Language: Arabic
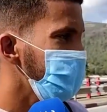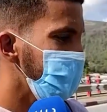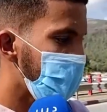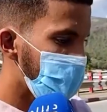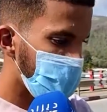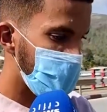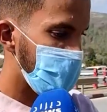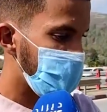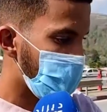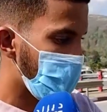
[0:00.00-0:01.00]

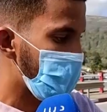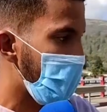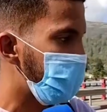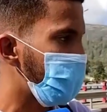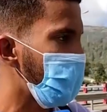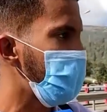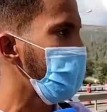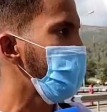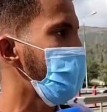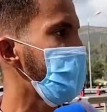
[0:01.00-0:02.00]
المهم آه، يحبسوهم
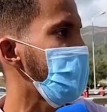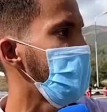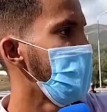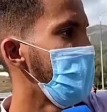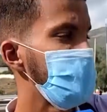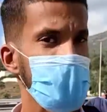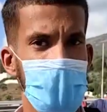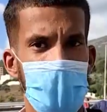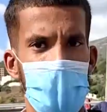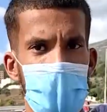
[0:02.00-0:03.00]
يديرونا لنا
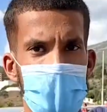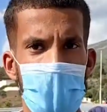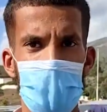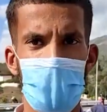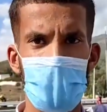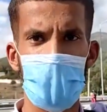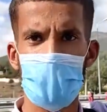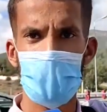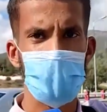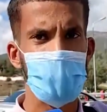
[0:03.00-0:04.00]
آه، من
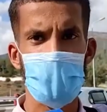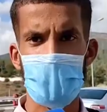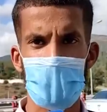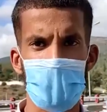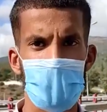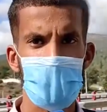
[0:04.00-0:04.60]
الفوق ونمشيو عليه